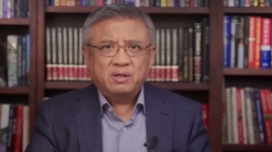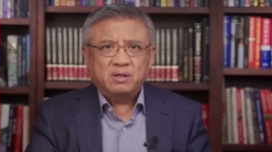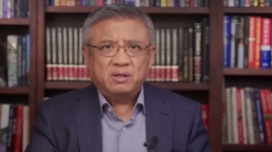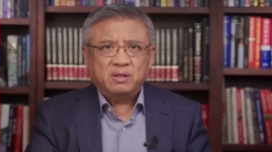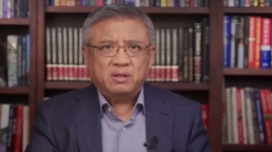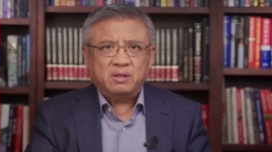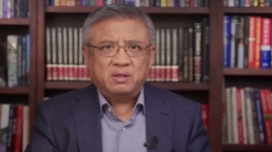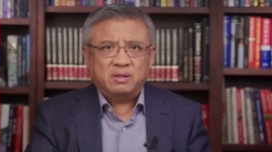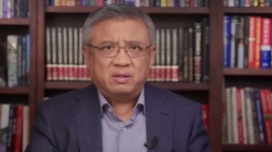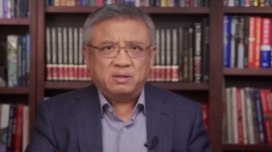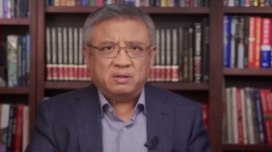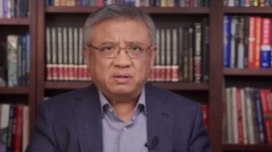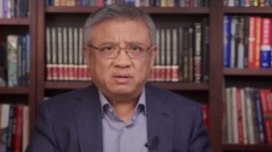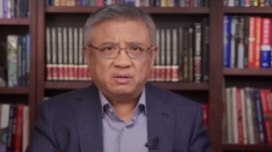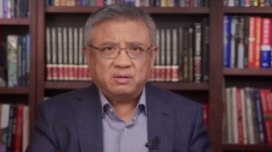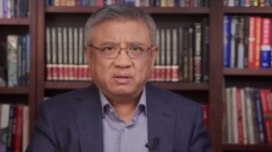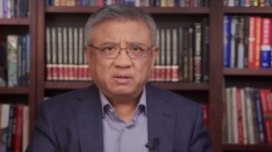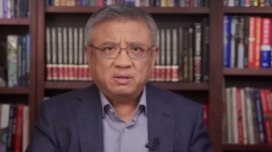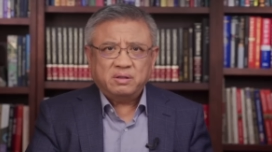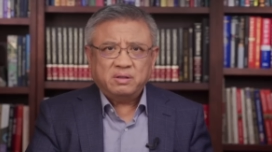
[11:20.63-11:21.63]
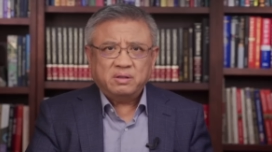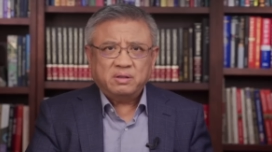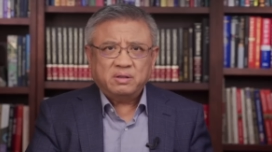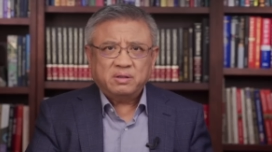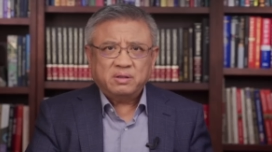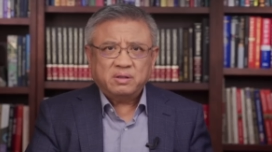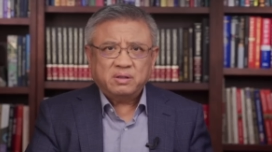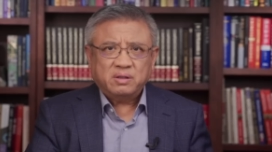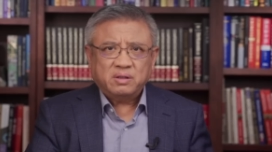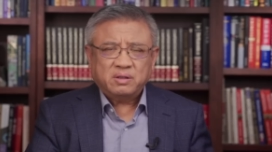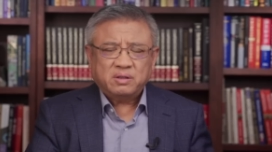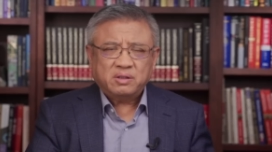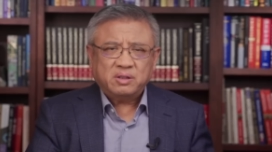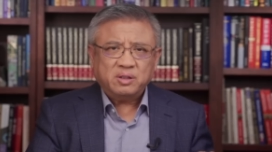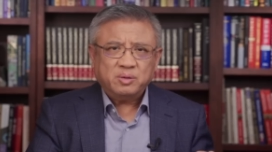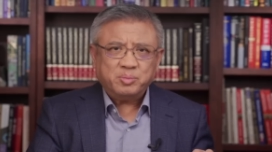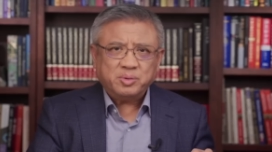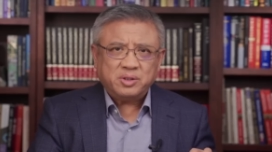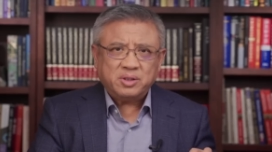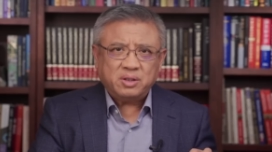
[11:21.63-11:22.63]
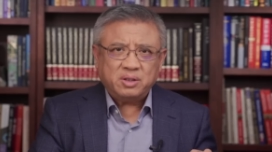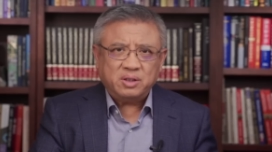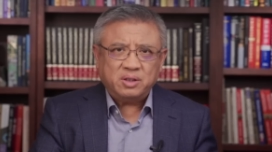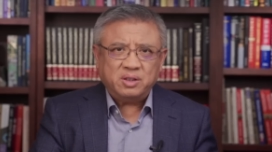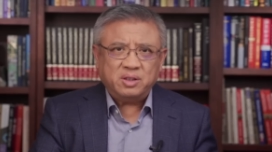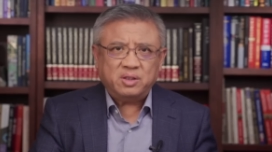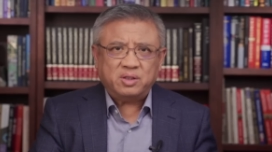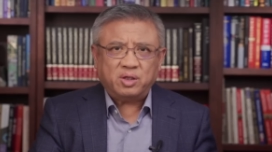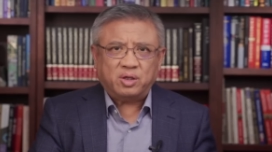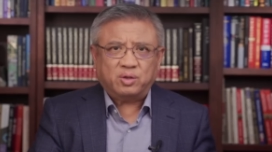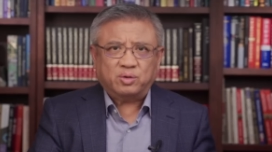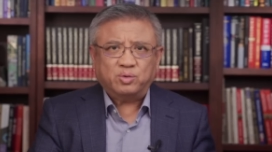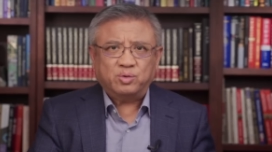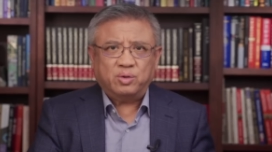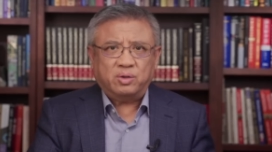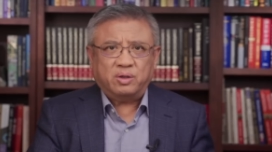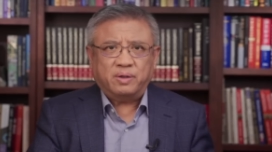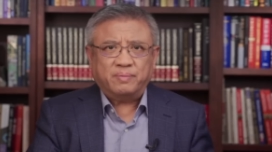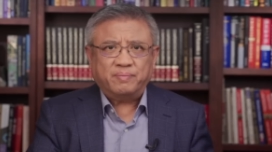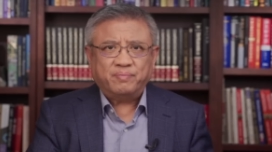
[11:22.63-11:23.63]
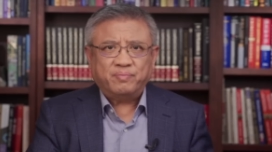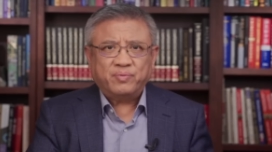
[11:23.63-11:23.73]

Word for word: 呃，是不是恶意炒作？